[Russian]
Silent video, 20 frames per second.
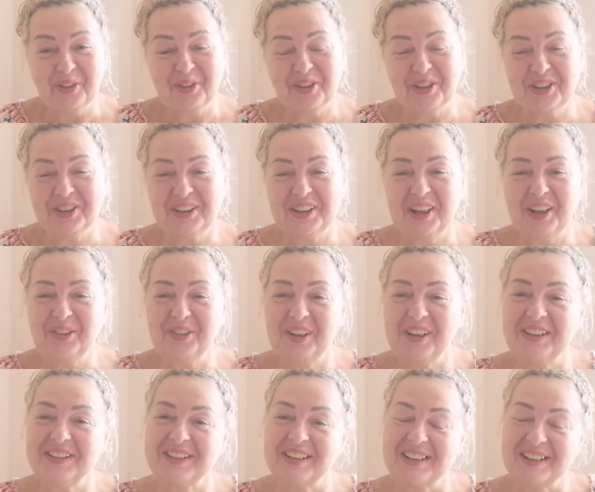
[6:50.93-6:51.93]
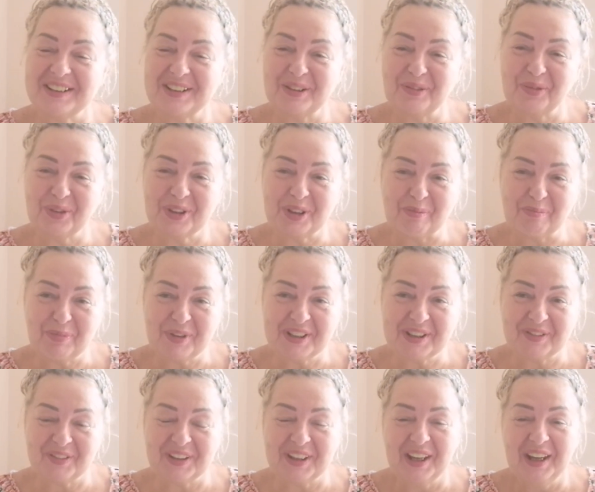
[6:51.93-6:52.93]
Уже начинаю третий раз его
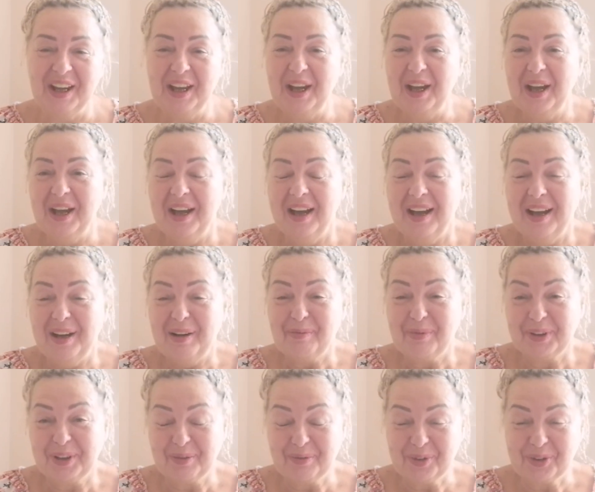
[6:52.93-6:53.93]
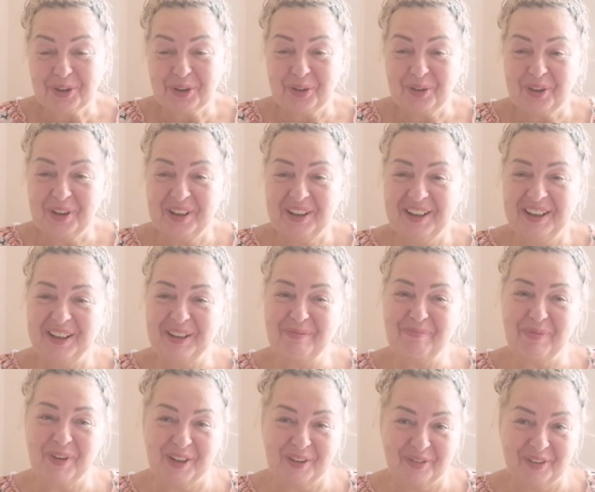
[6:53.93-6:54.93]
записывать. Потому что
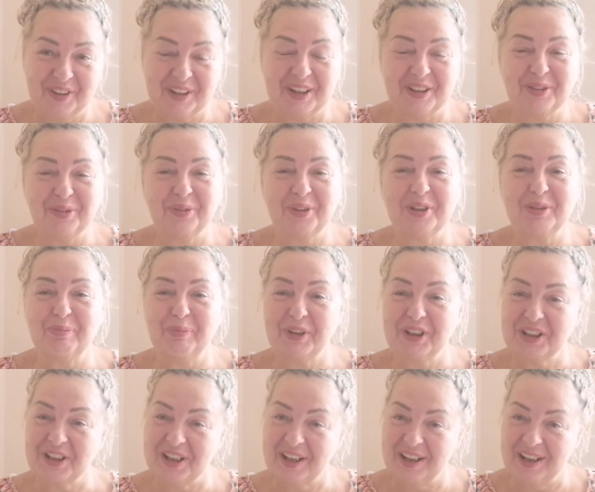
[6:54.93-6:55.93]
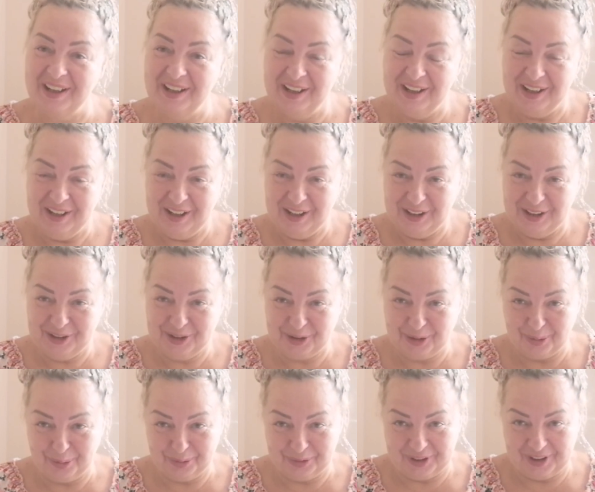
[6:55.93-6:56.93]
первый раз у нас пришла
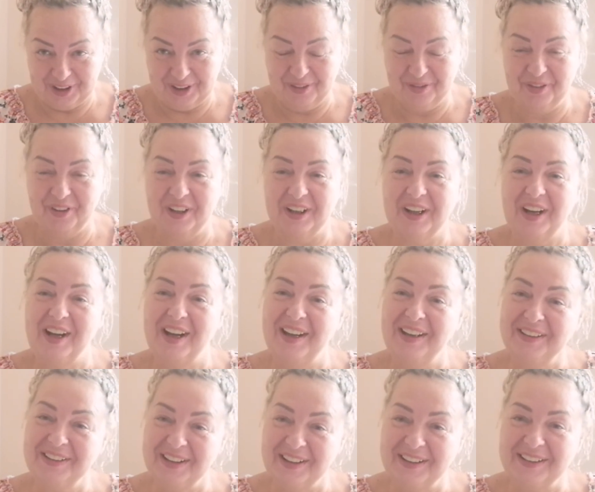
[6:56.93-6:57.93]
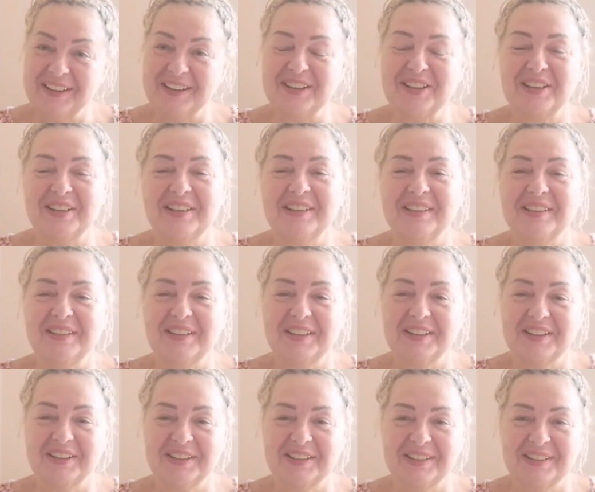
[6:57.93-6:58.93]
инструктор ЛФК, да, наша
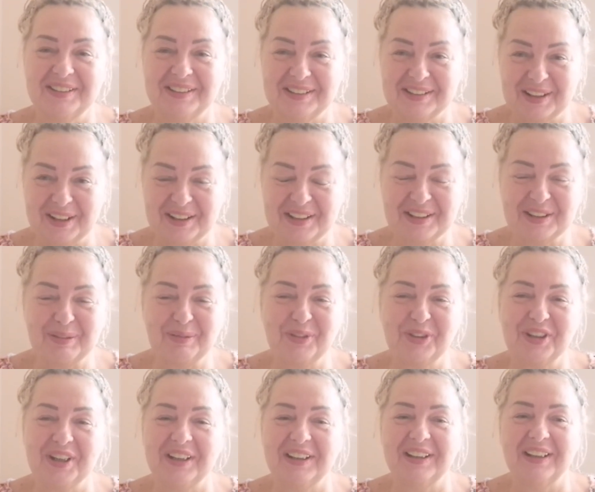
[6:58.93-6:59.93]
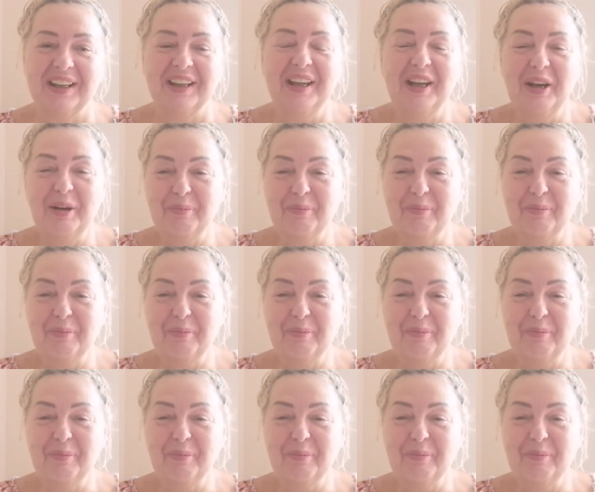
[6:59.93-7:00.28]
замечательная.